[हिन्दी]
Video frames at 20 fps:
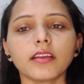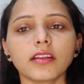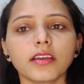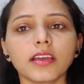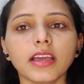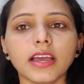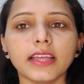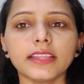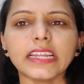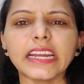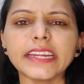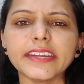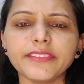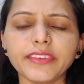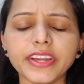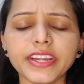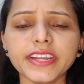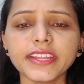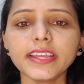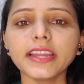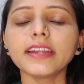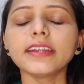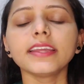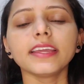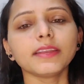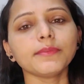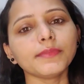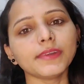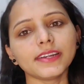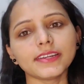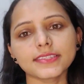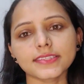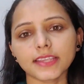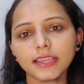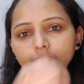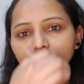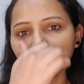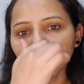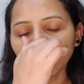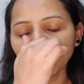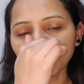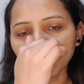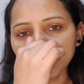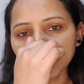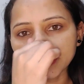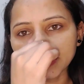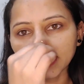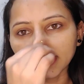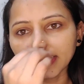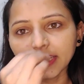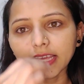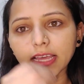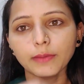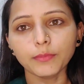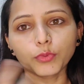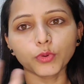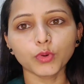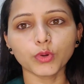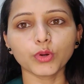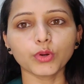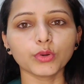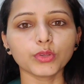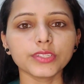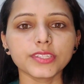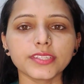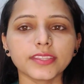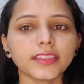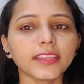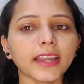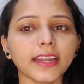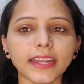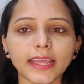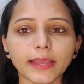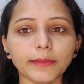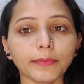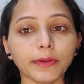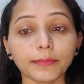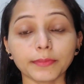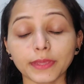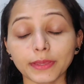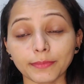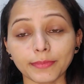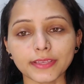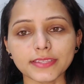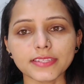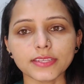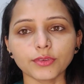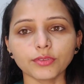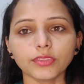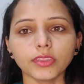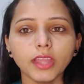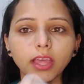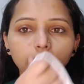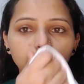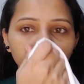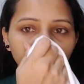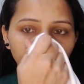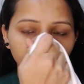रखा था 20 या 10 मिनट्स के लिए आप रख सकते हैं आपको जितना टाइम आपके पास है उतना